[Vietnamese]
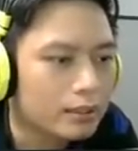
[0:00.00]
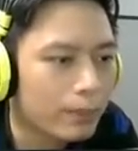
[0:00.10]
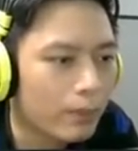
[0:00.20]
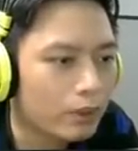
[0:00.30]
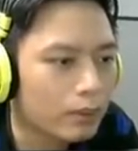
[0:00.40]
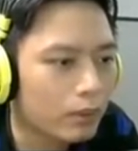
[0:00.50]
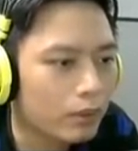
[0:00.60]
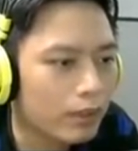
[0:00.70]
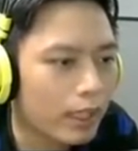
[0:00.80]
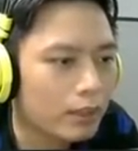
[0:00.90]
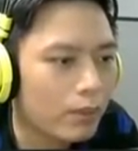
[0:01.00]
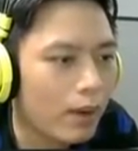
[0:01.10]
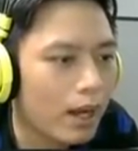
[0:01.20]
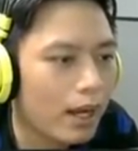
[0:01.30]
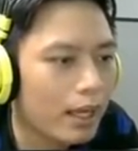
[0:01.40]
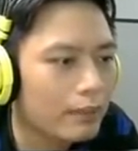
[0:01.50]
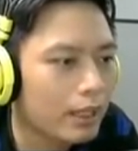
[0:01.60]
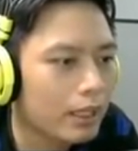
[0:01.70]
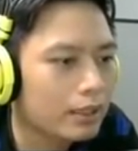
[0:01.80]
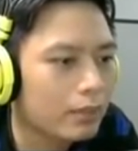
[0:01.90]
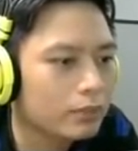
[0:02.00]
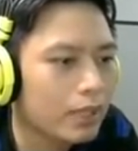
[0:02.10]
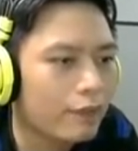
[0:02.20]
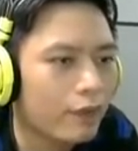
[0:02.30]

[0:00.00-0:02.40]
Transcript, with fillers: Support của team một nó đánh quá hay Và Lex không thể